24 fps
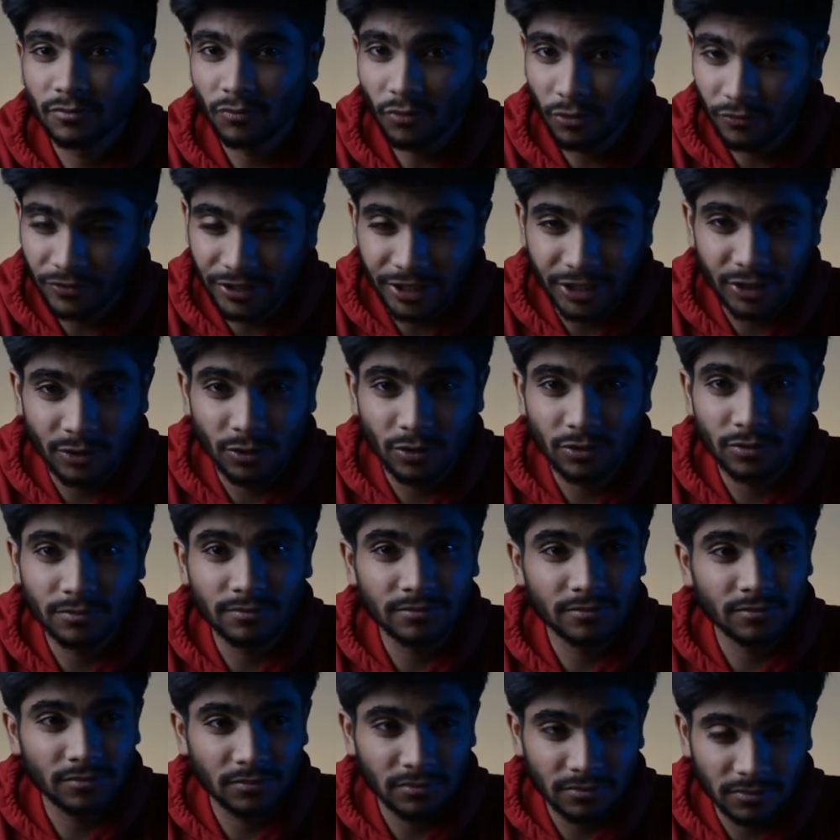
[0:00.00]
वो वीडियो
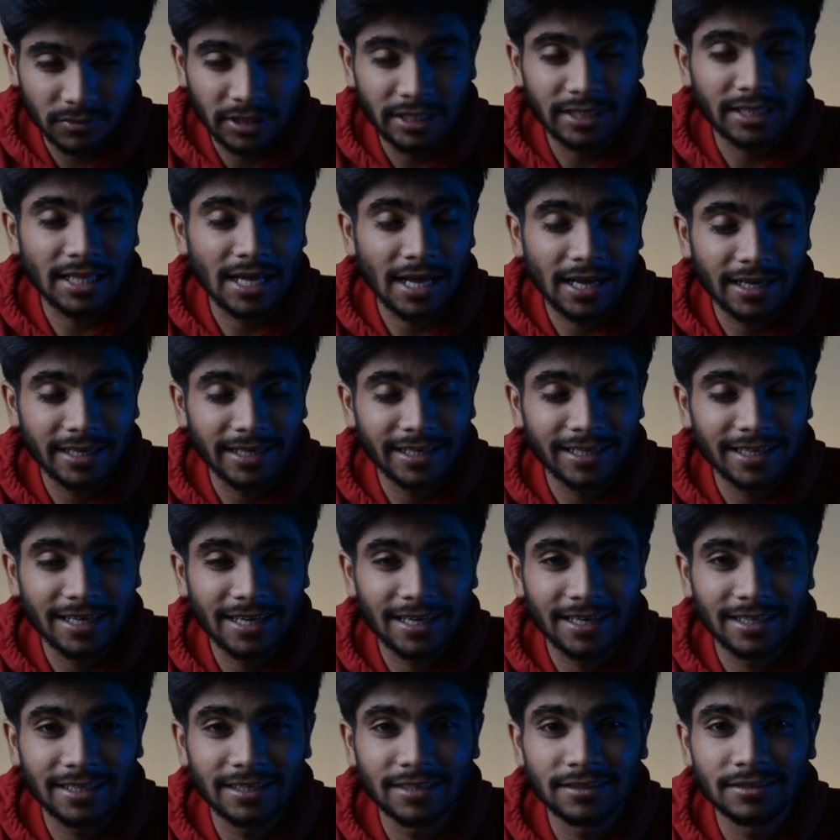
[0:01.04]
इतना आगे
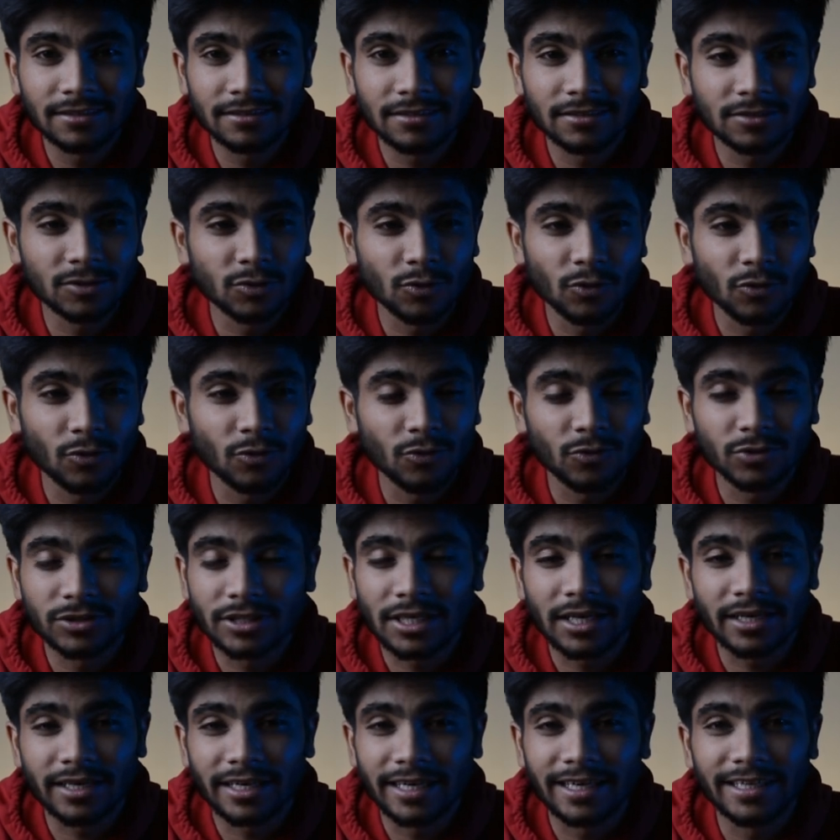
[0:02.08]
गया है सो
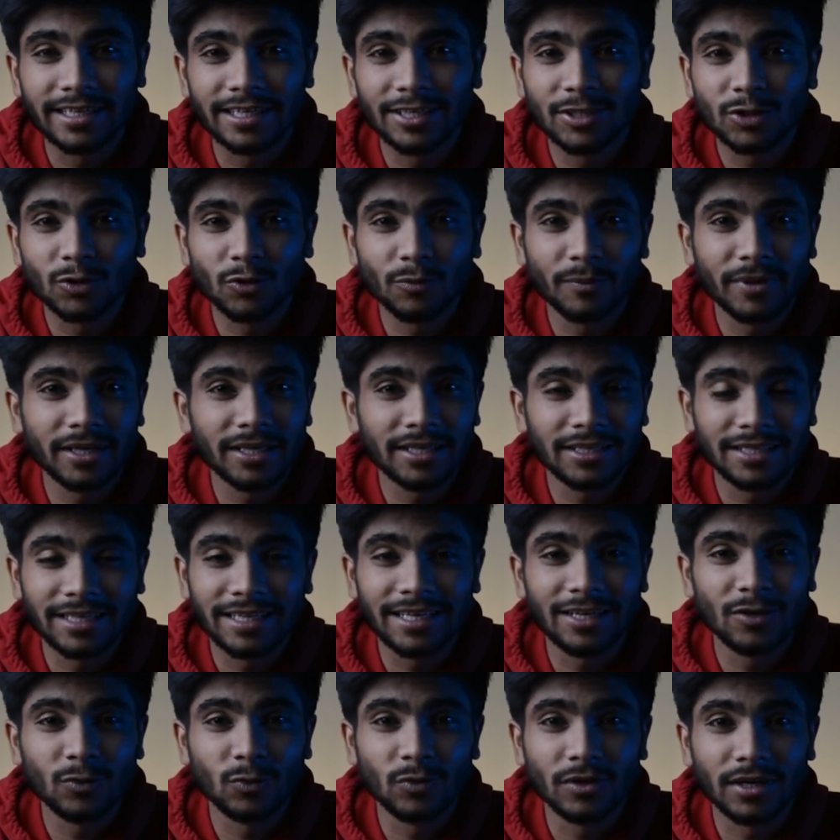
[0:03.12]
उसका क्रेडिट तो मैं
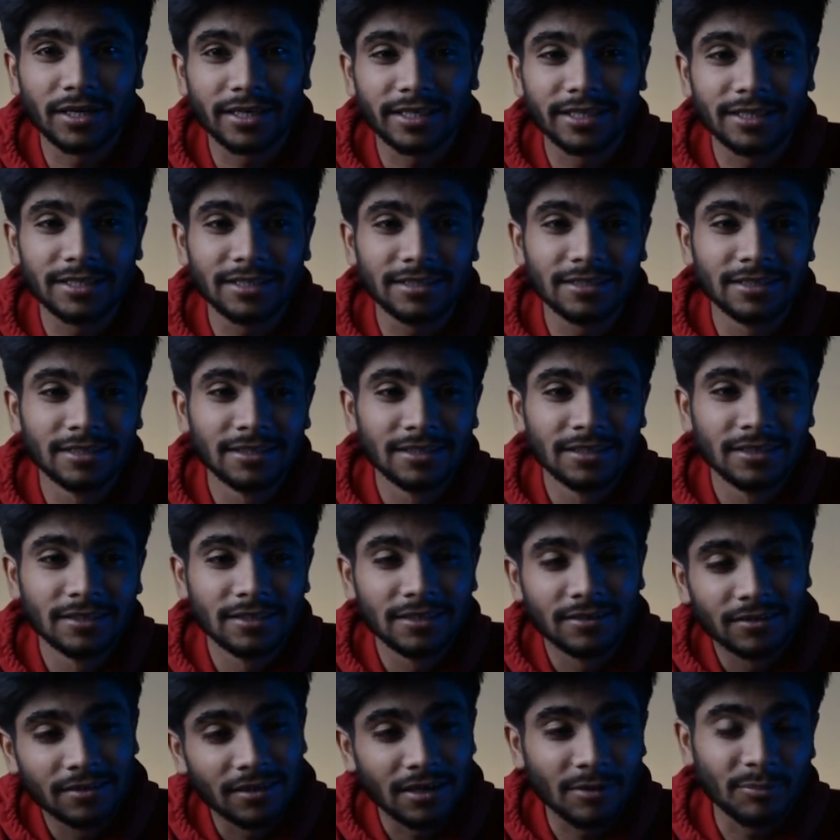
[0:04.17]
नहीं लूँगा कि
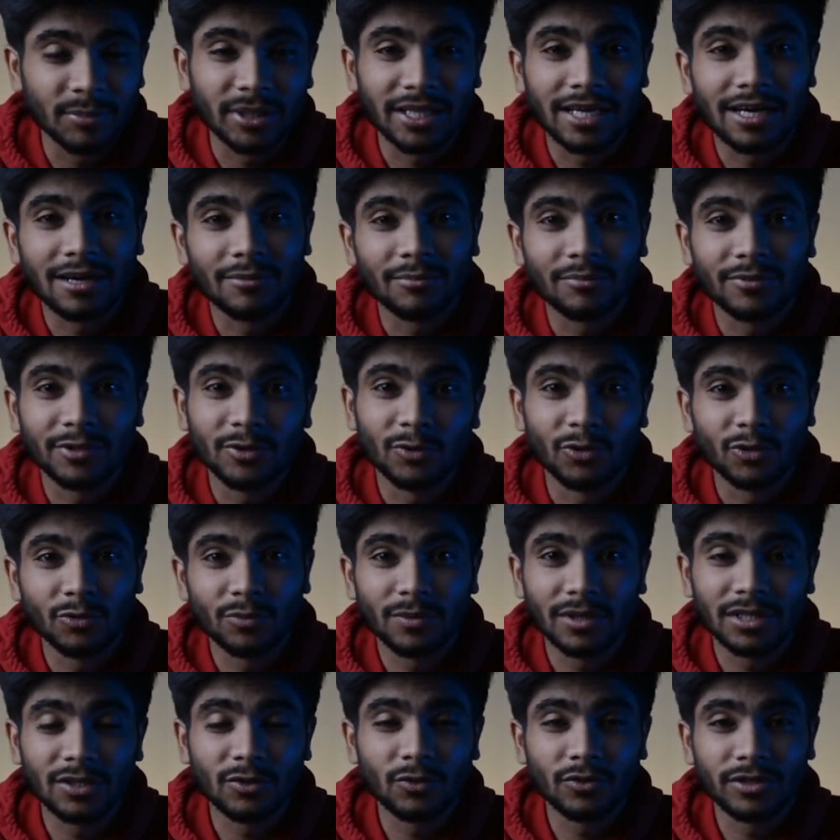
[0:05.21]
अपने आप
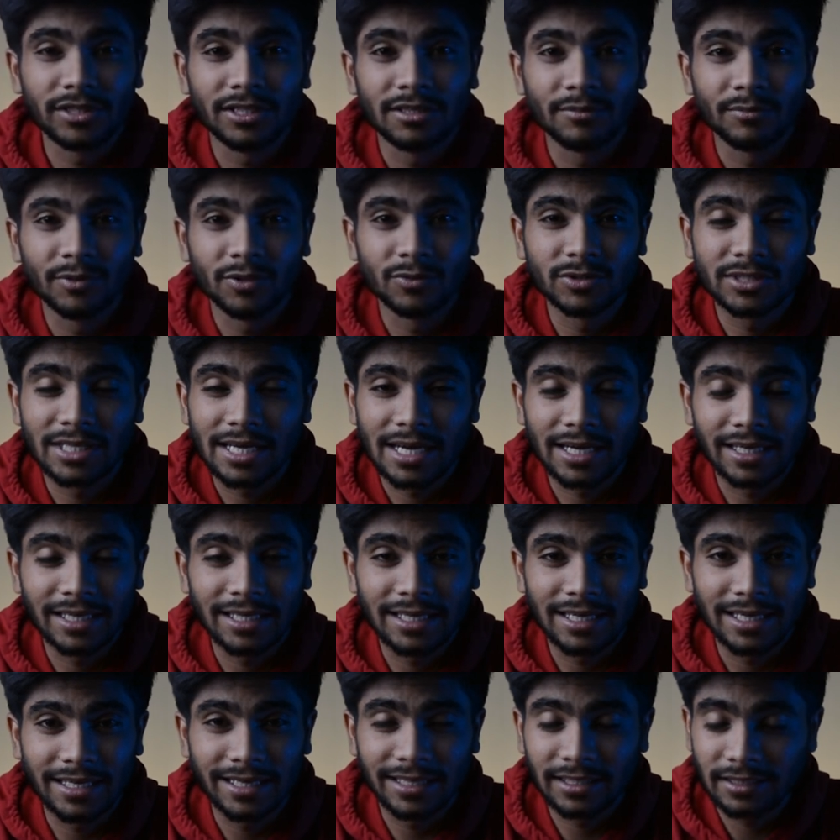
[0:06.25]
यूट्यूब अल्गोरिदम ने उसे
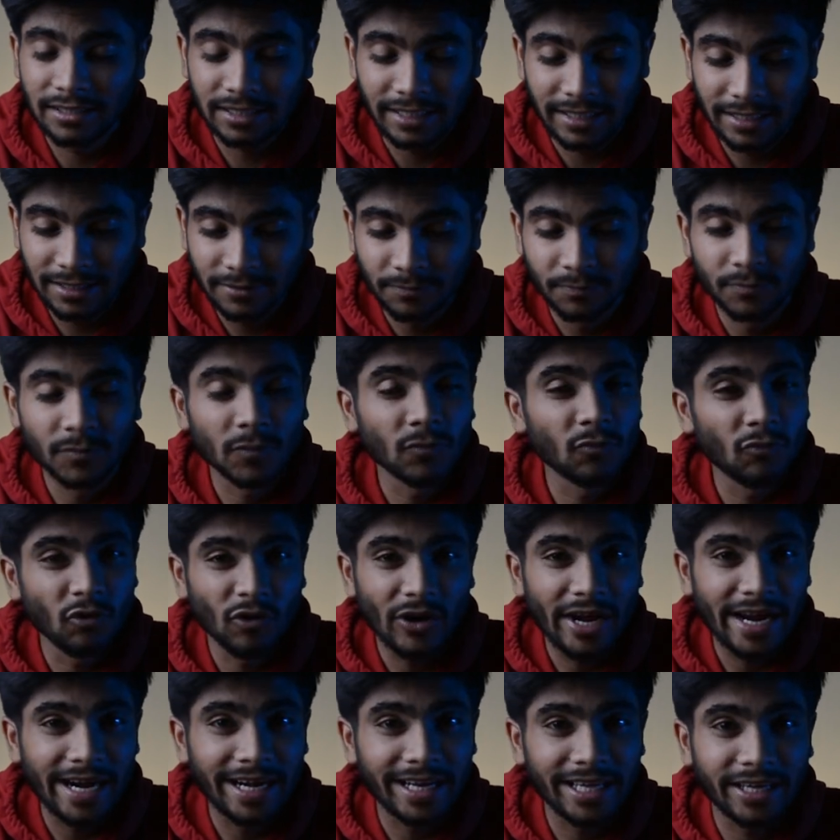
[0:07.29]
आगे लाया नहीं
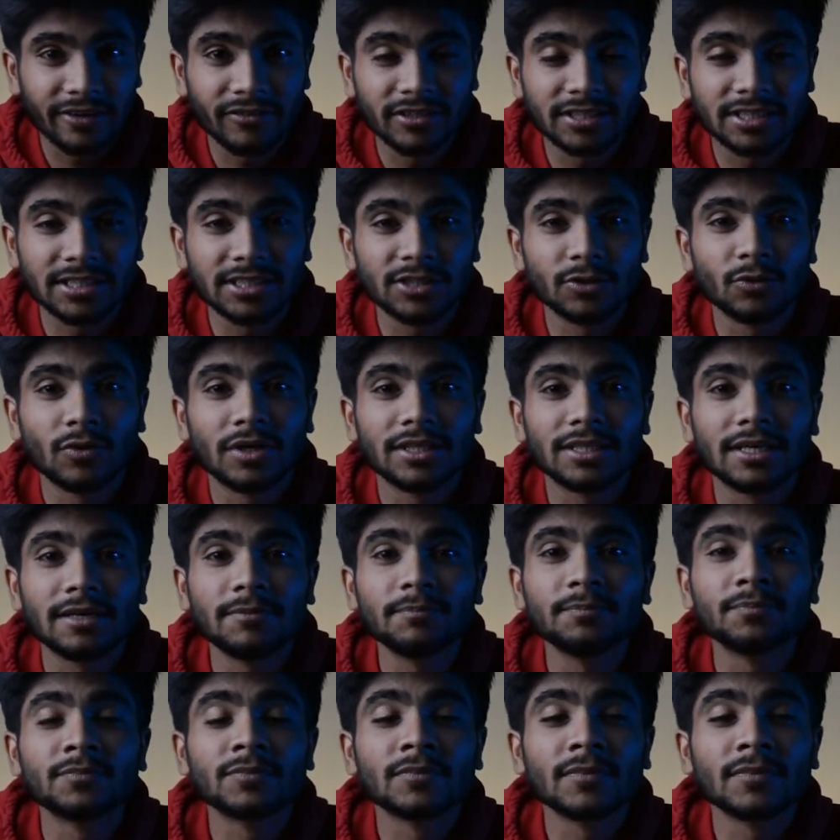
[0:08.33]
वो ऐड के वजह से हुआ था